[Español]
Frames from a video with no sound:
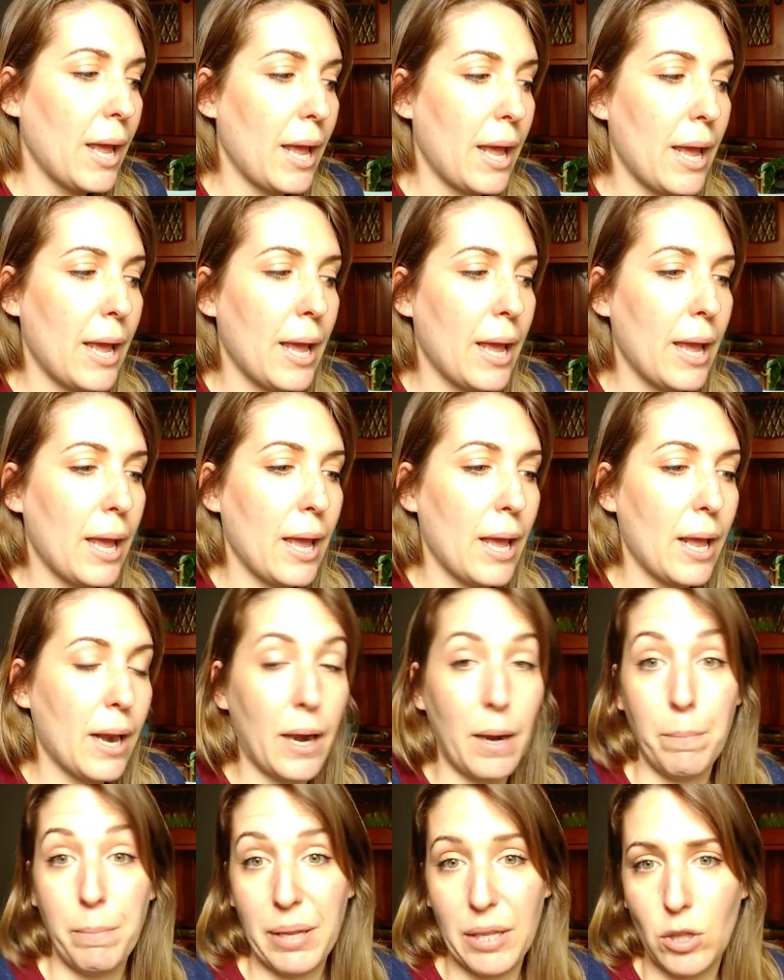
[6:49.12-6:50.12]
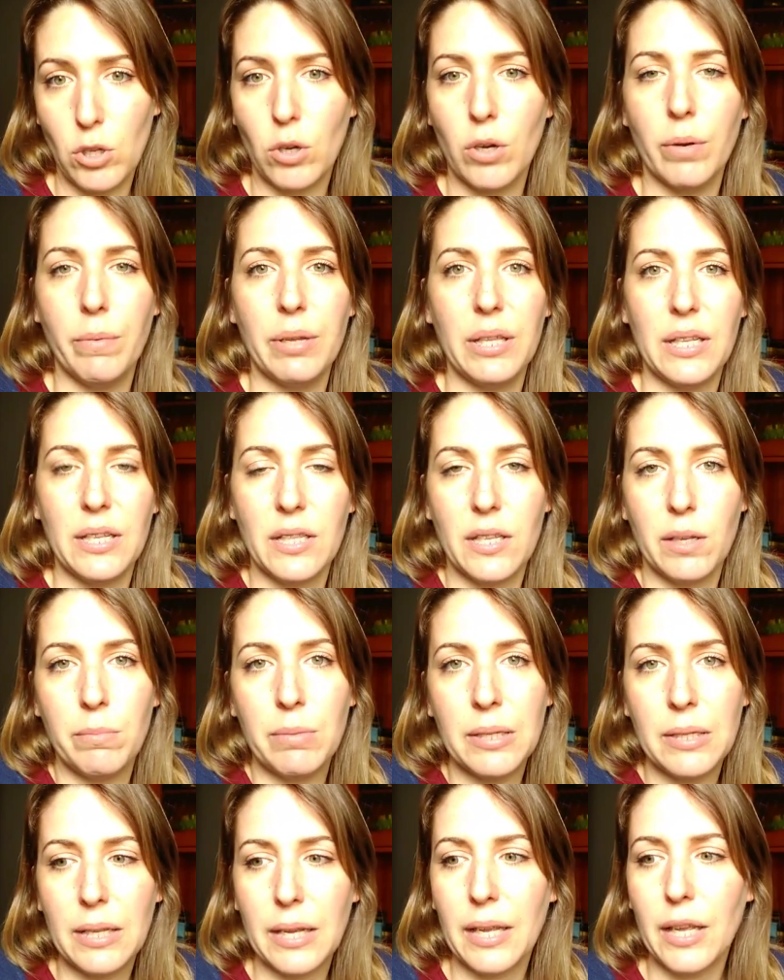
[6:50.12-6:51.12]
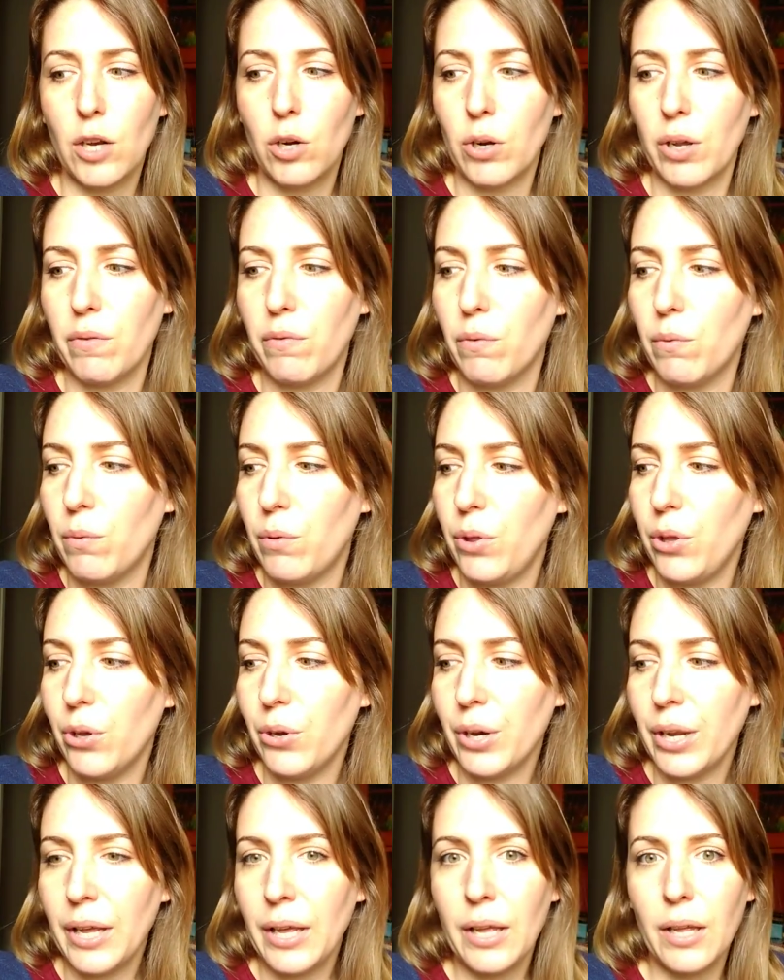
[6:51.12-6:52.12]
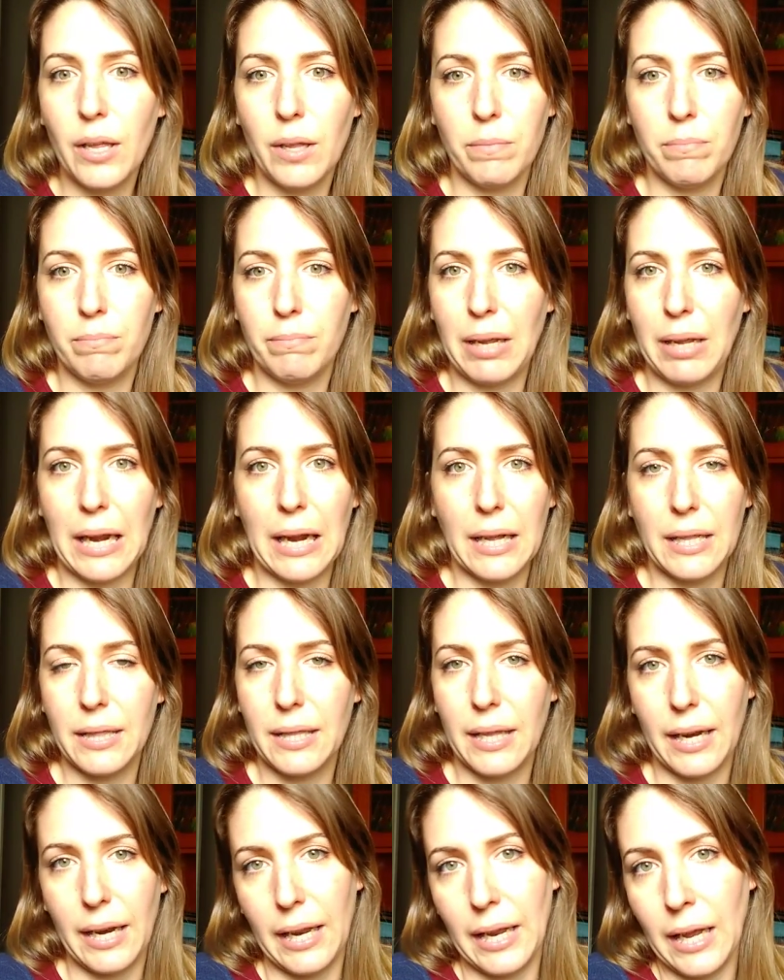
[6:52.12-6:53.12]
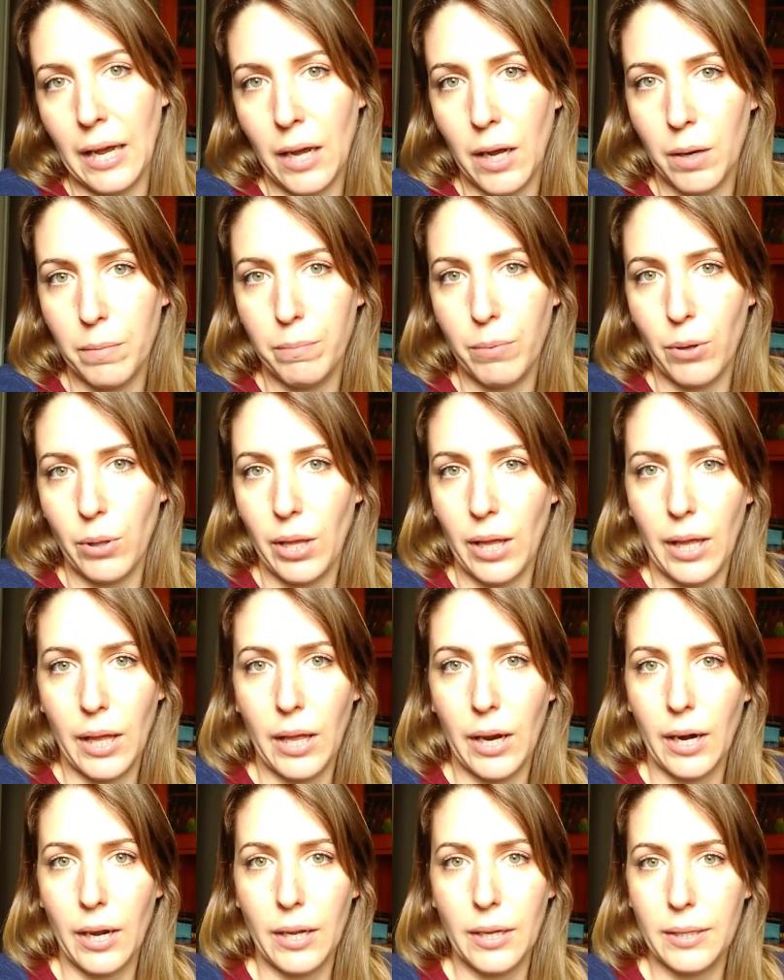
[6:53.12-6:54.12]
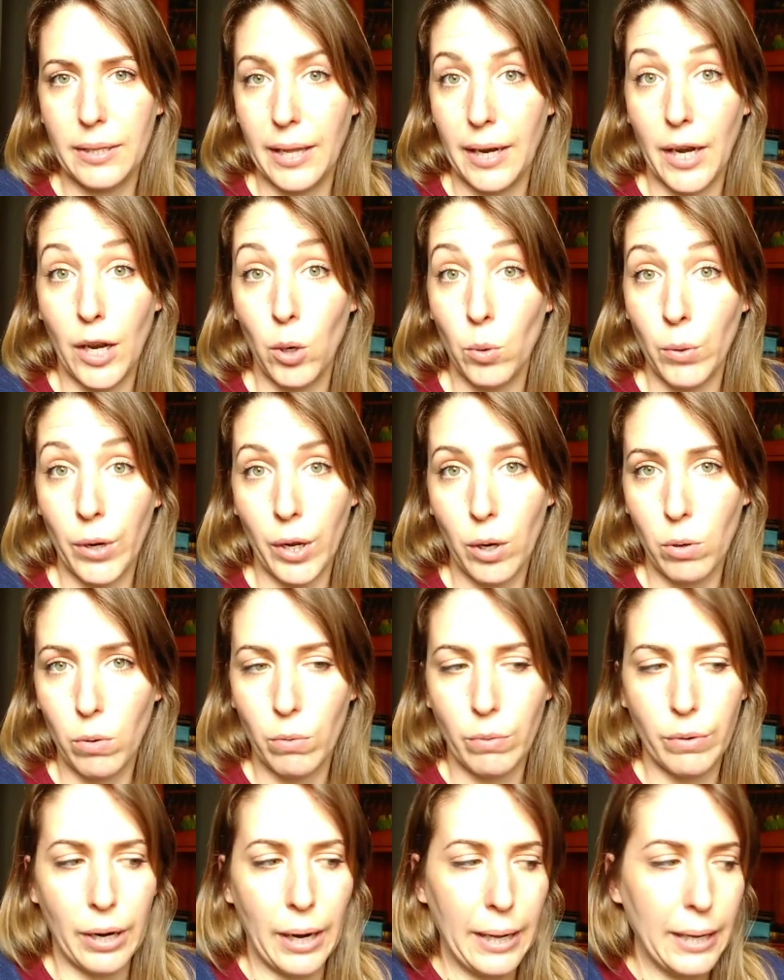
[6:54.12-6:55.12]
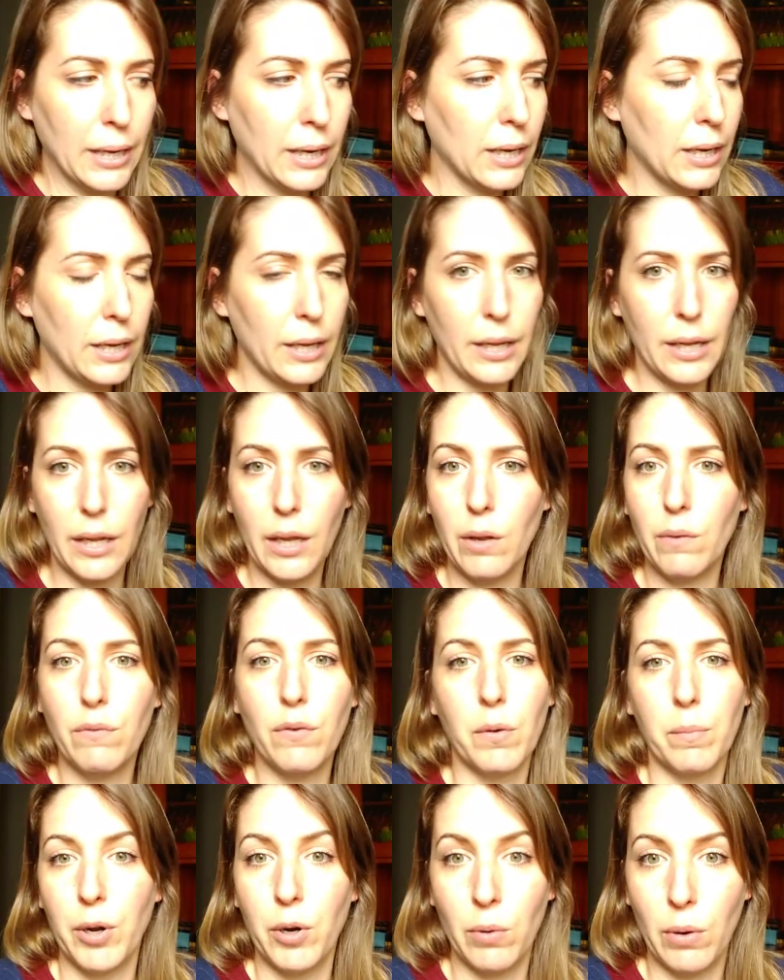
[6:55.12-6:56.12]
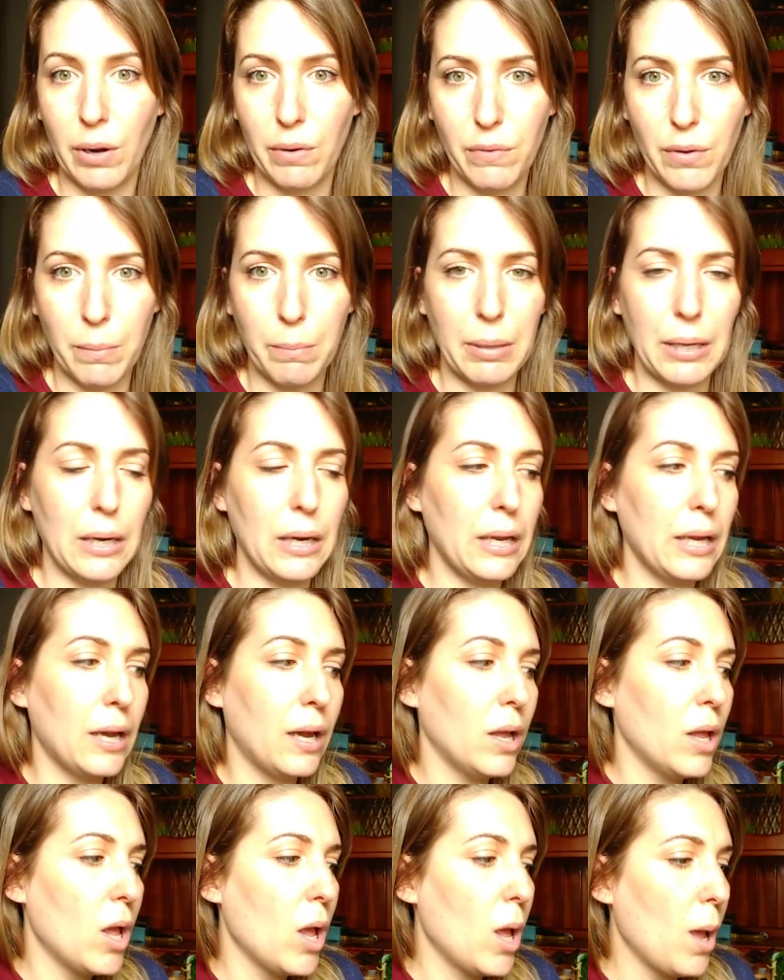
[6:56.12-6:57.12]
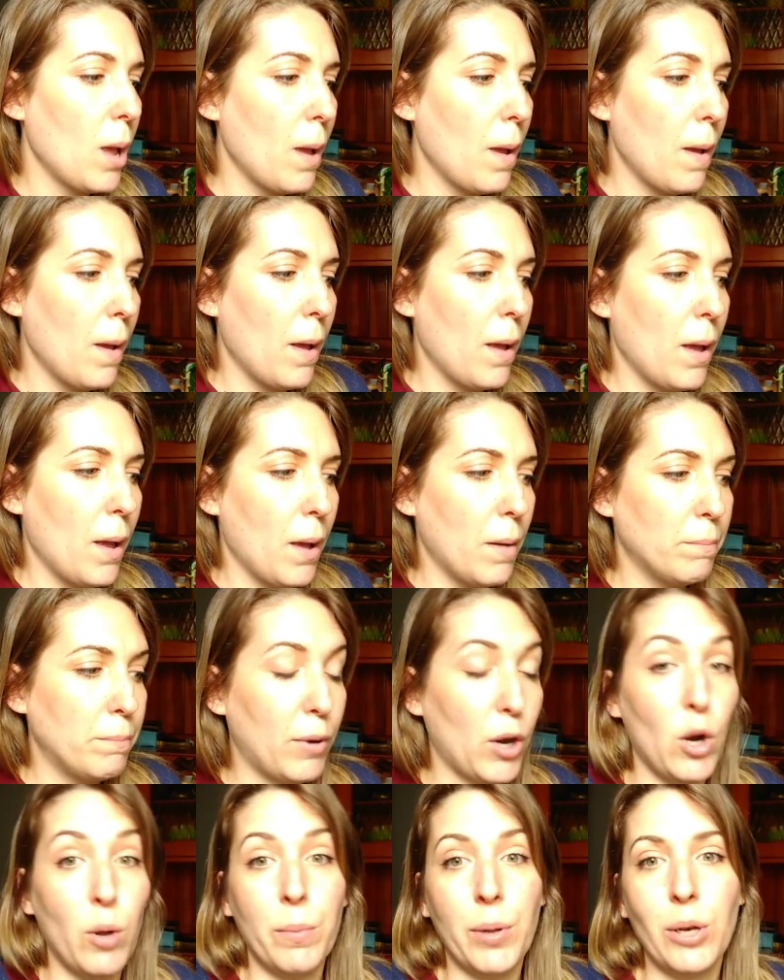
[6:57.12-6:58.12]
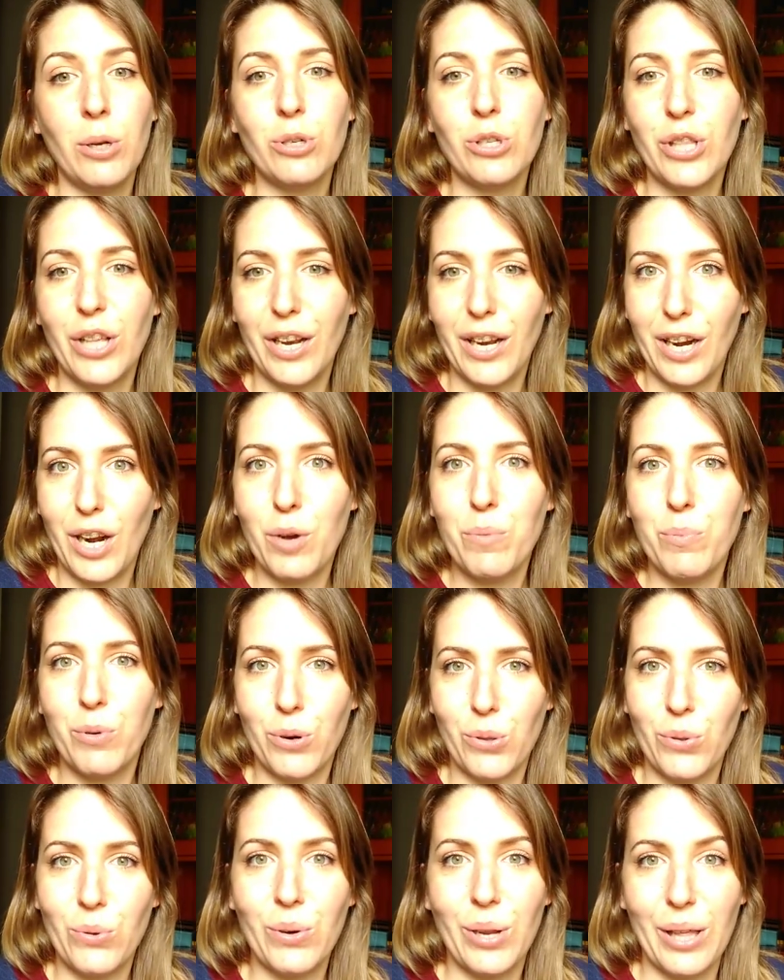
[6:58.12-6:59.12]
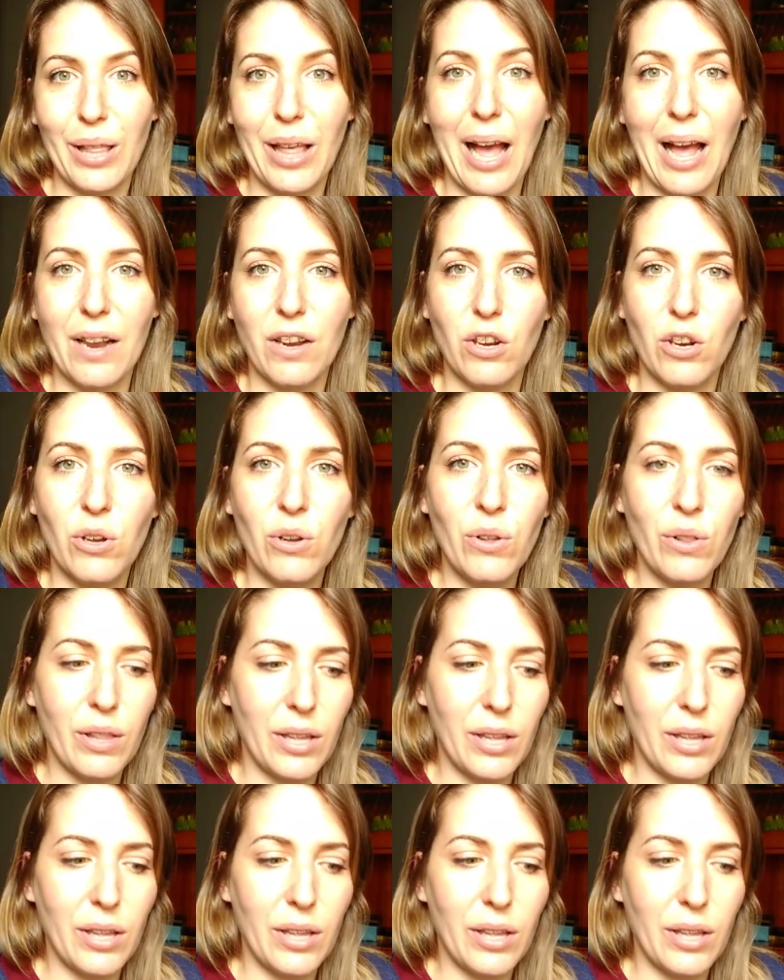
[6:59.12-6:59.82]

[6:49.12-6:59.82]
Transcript: Eh, repito, evidentemente quiero que funcione, me encantaría poder eh, tener un hijo o una hija y formar una familia por lo menos tener la oportunidad, ¿no?